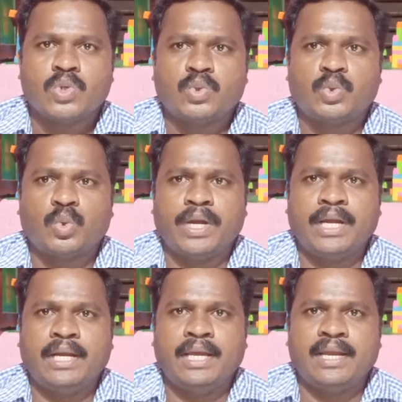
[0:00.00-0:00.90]

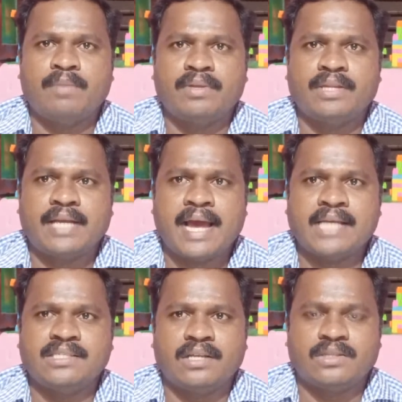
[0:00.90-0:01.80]
சுனை நீர் என்பது
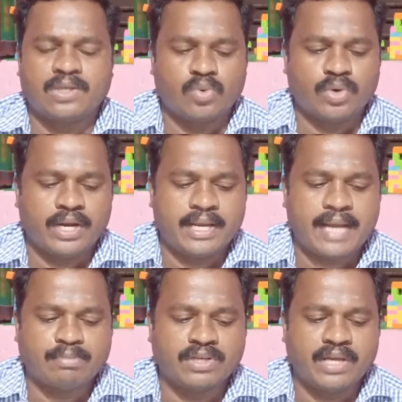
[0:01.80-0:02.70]
டேஷ் நிலத்திற்குரிய
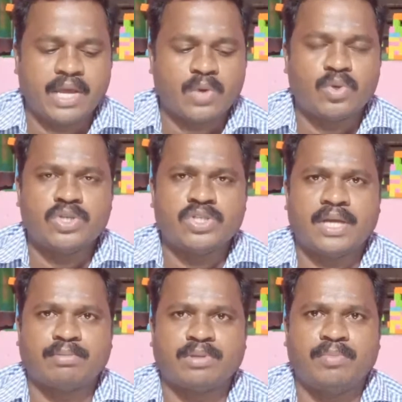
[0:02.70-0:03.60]
நீர் ஆப்ஷன் ஏ
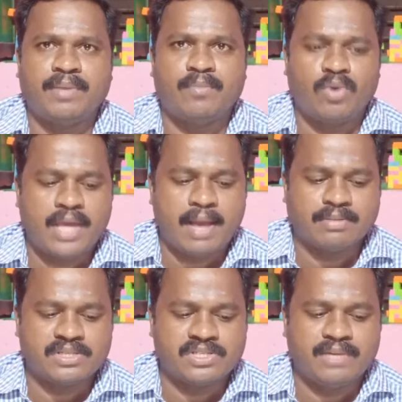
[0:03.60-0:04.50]
குறிஞ்சி ஆப்ஷன் பி முல்லை
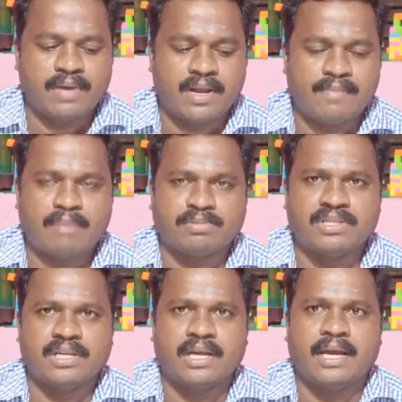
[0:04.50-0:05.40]
ஆப்ஷன் சி மருதம்
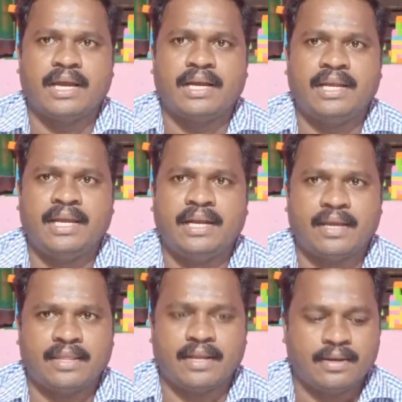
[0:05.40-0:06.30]
ஆப்ஷன் டி
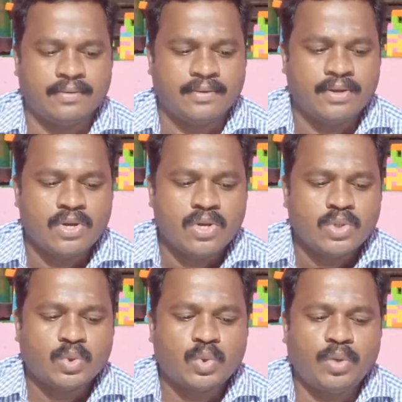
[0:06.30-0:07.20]
நெய்தல்
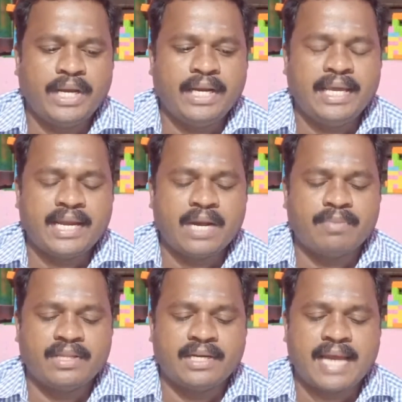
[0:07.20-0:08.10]
சுனை
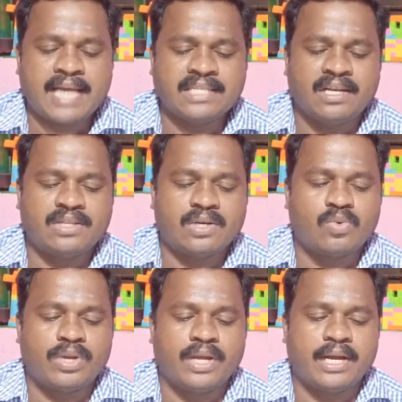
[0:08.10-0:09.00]
நீர் என்பது டேஷ்
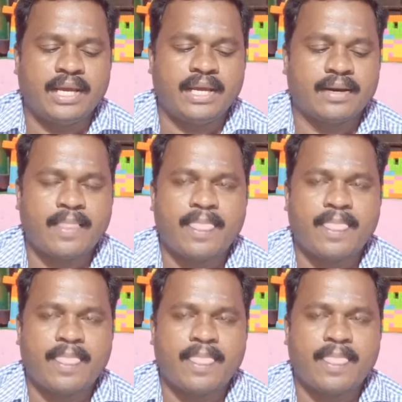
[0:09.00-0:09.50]
நிலத்திற்குரிய நீர்